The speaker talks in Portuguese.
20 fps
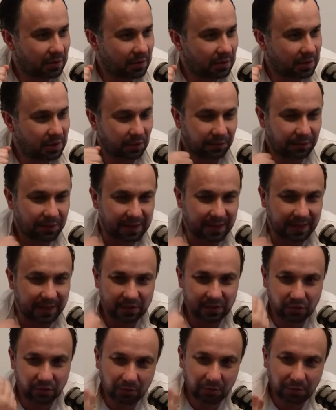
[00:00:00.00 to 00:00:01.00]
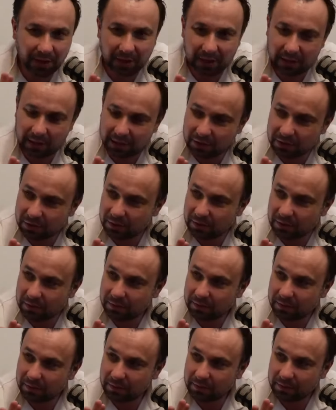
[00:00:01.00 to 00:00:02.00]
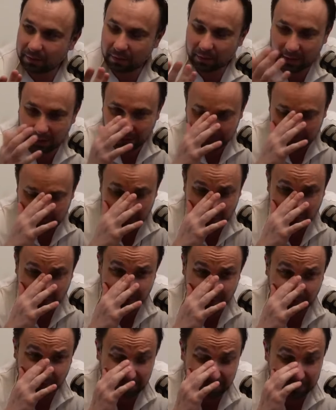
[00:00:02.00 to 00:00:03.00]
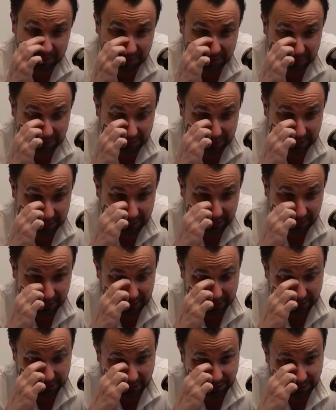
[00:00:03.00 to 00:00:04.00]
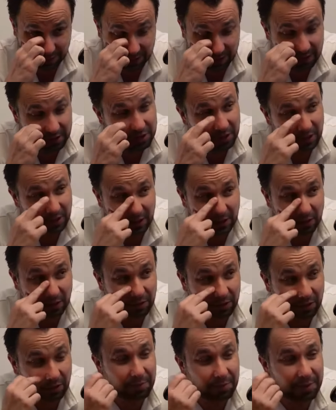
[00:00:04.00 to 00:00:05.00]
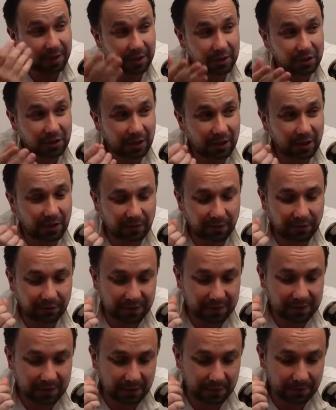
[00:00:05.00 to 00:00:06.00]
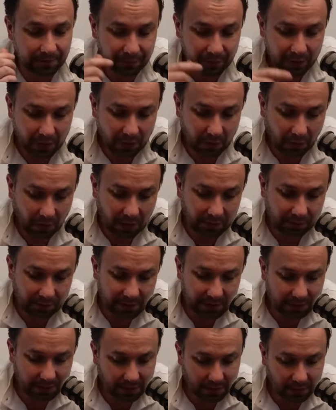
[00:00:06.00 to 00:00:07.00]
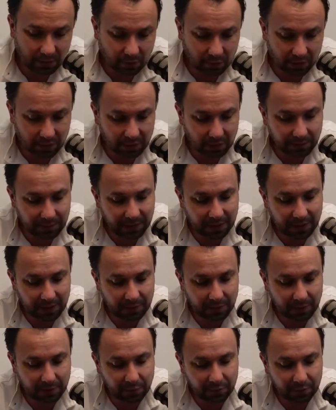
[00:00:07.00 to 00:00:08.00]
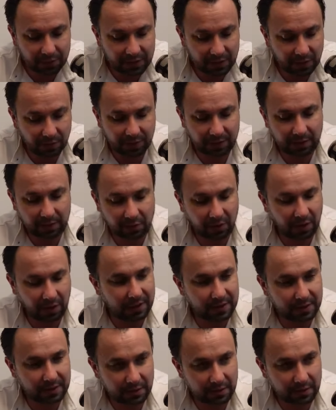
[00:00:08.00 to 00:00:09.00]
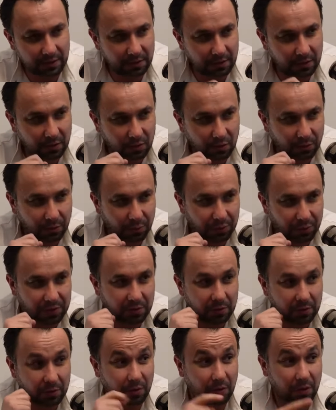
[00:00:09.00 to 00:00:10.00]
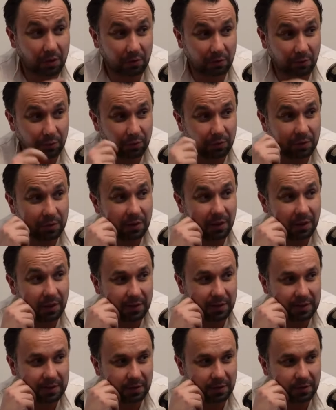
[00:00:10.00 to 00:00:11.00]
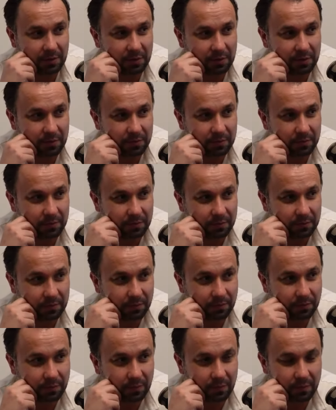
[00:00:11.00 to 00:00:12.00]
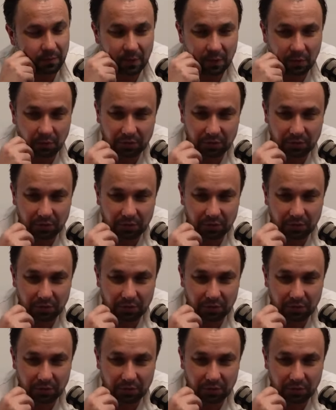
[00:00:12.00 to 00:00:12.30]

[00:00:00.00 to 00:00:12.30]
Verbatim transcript: Se eu fizer isso, eu não me relejo, Uhum. Né? Então, o que, que eu vou fazer? Entre imigrante legal. O que, que o imigrante legal vai fazer? Olha, você está cortando a minha grama por 50 dólares, eu por, corto por 35. Uhum.